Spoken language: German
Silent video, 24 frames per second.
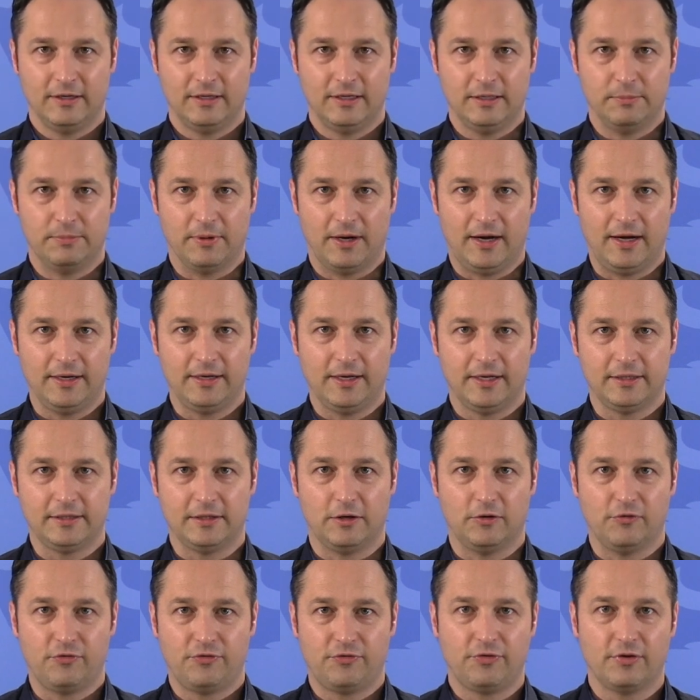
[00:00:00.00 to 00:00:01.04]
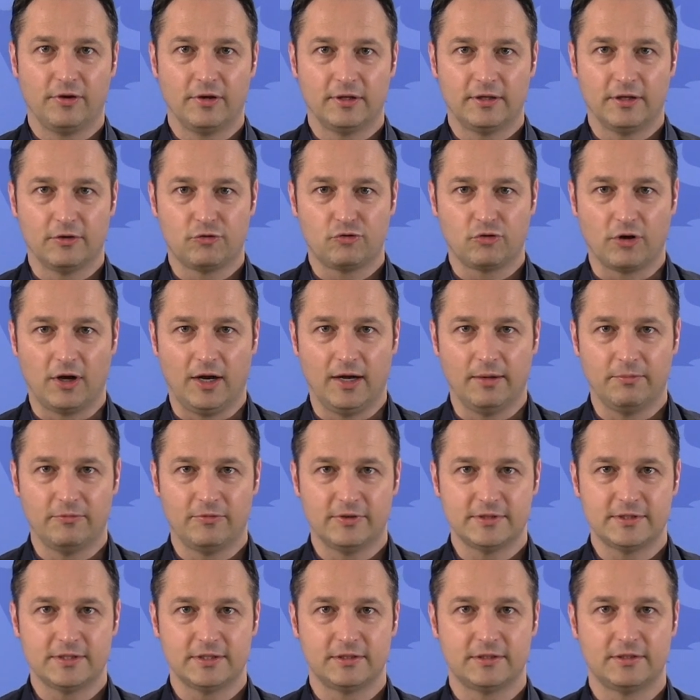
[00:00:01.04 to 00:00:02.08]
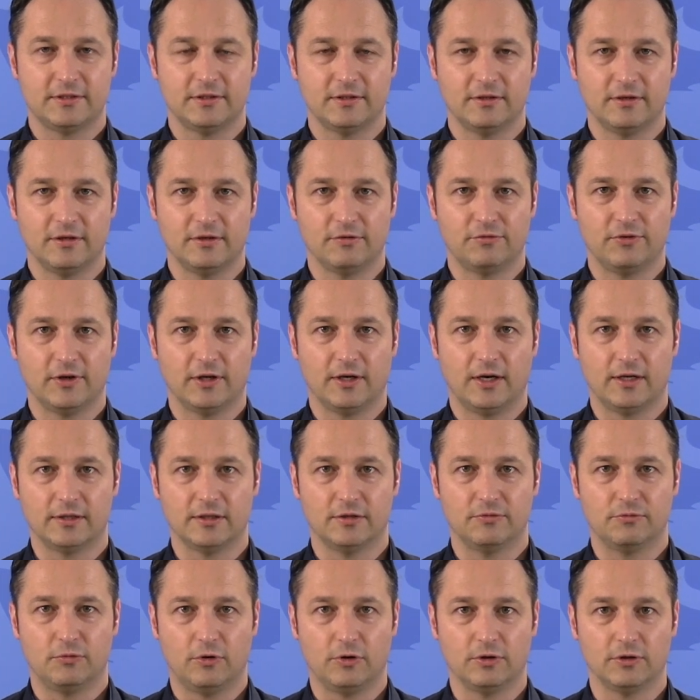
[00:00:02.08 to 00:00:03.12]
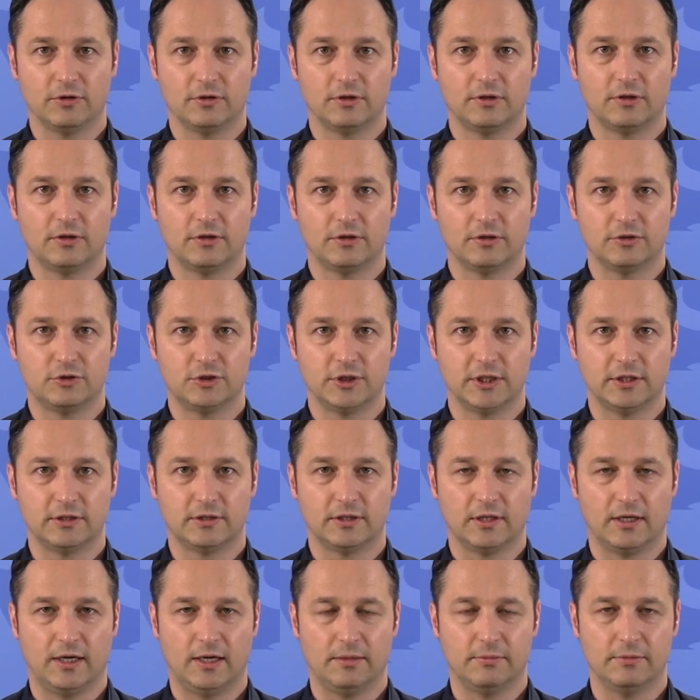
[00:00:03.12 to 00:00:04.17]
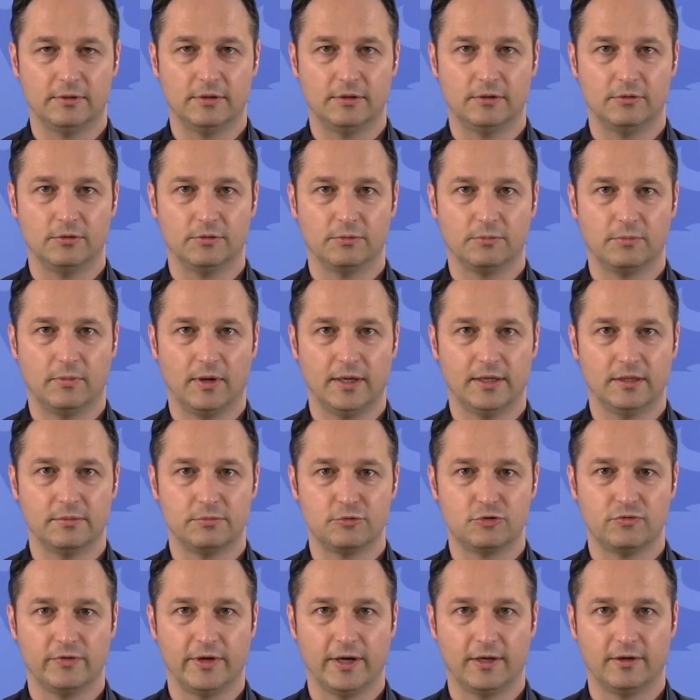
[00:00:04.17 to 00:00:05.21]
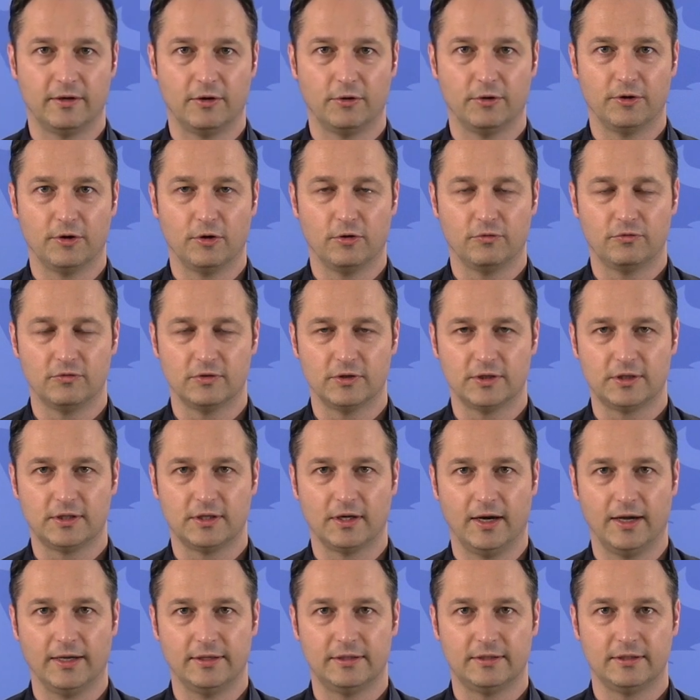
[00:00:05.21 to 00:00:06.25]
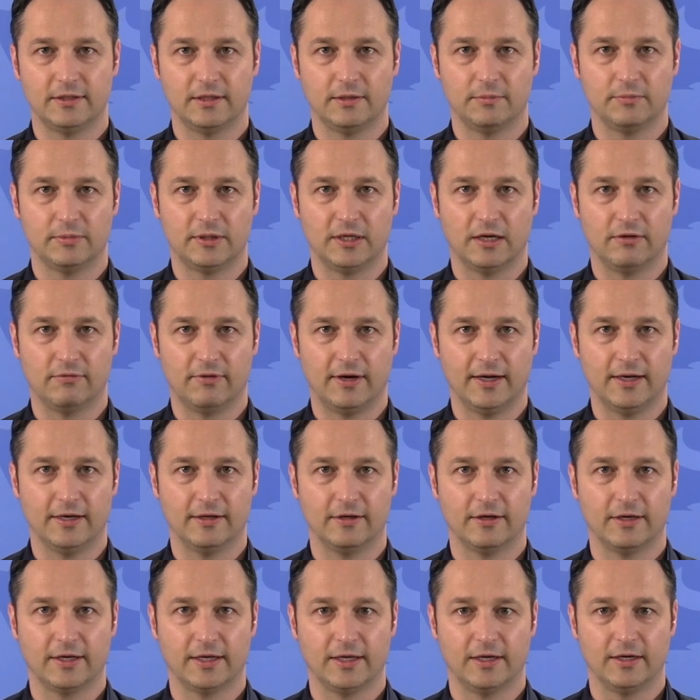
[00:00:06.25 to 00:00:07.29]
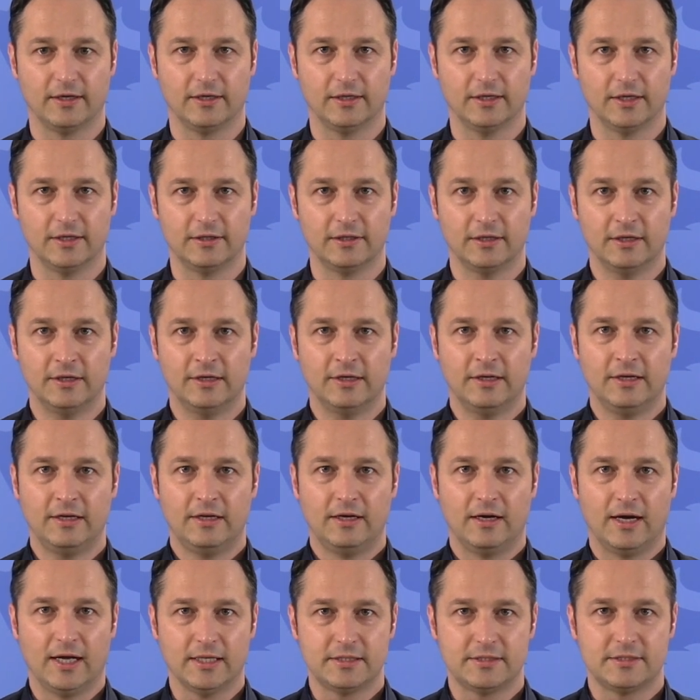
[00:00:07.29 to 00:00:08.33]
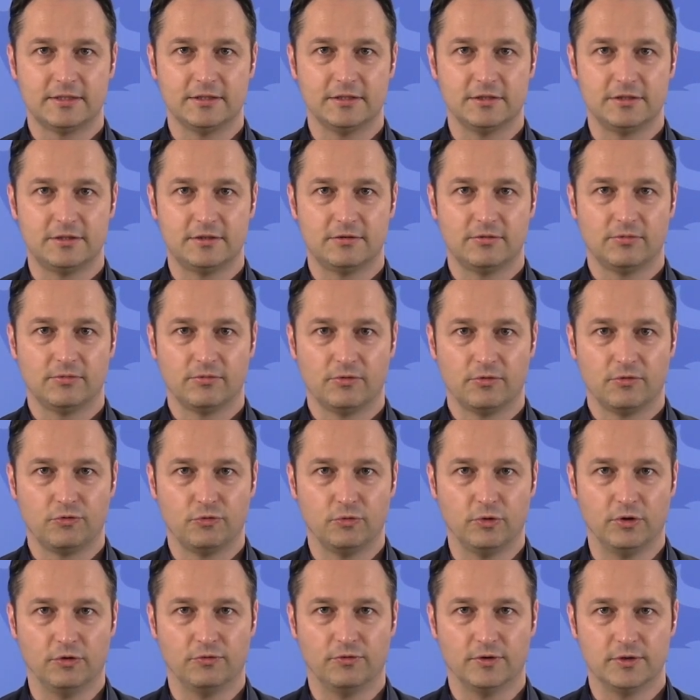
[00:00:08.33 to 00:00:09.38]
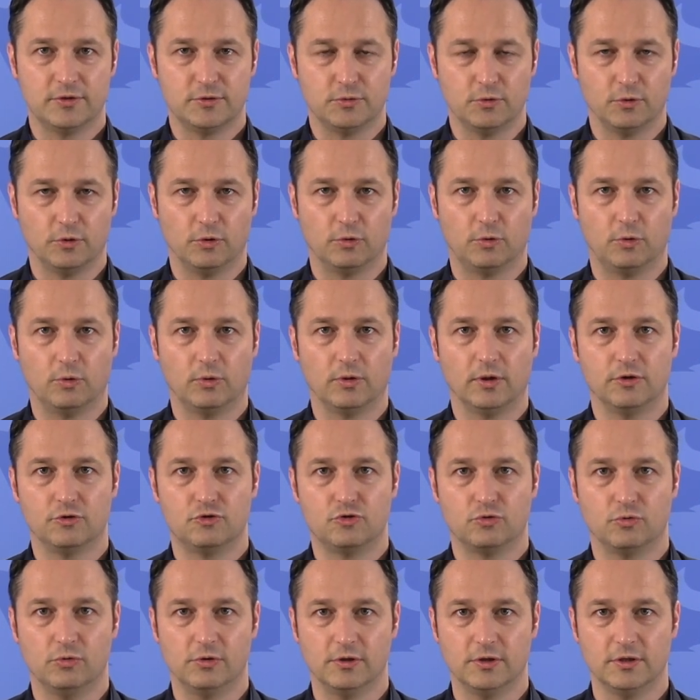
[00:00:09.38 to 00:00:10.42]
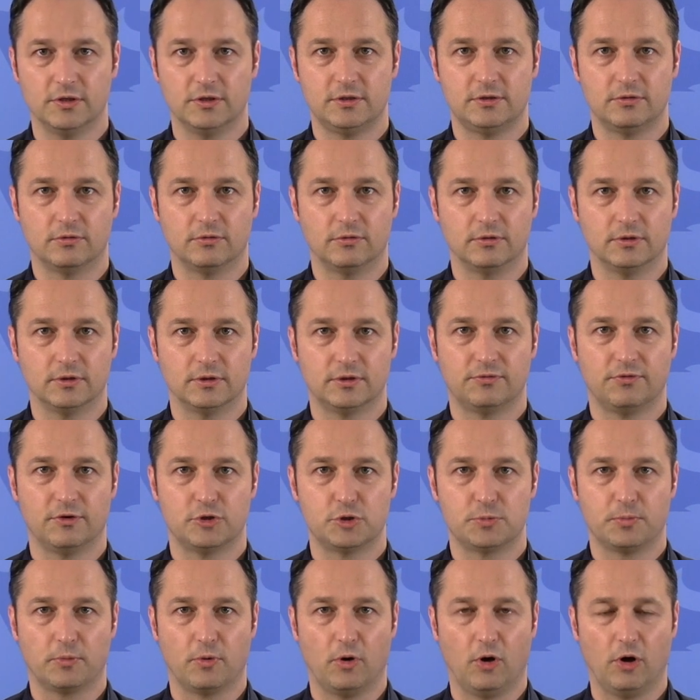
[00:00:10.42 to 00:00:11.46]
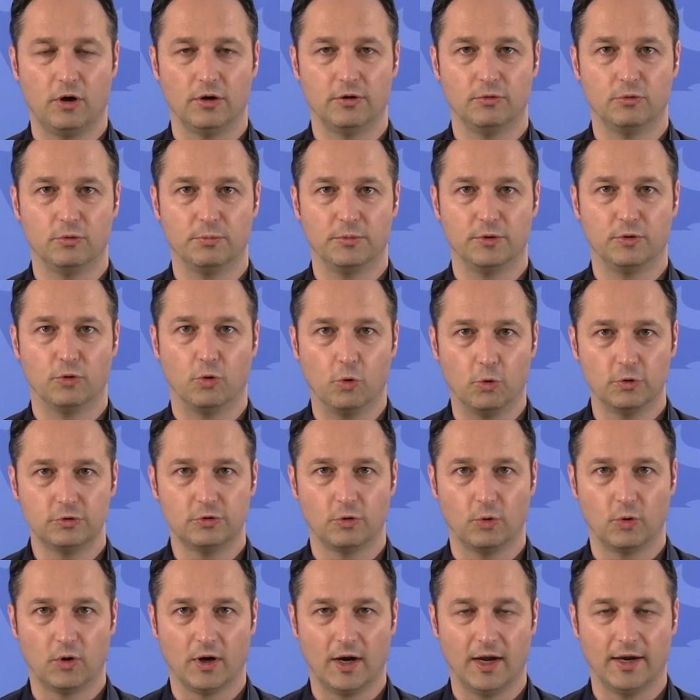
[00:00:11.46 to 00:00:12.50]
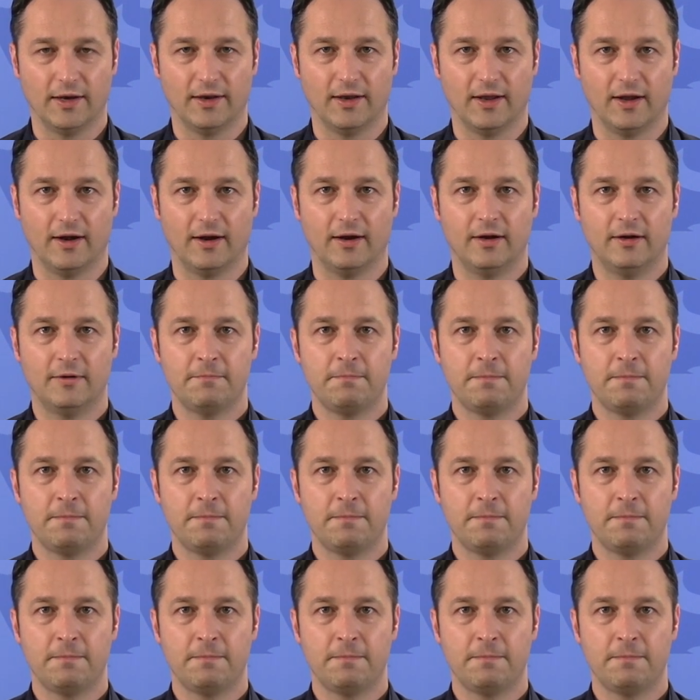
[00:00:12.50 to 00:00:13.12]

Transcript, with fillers: Die Bahn hat auf das Schreiben, was ich in den vergangenen Wochen geschickt habe und meine Beschwerden auch in der Öffentlichkeit mittlerweile reagiert, hat sich für die Verzögerungen entschuldigt und versprochen, nun mit Hochdruck an der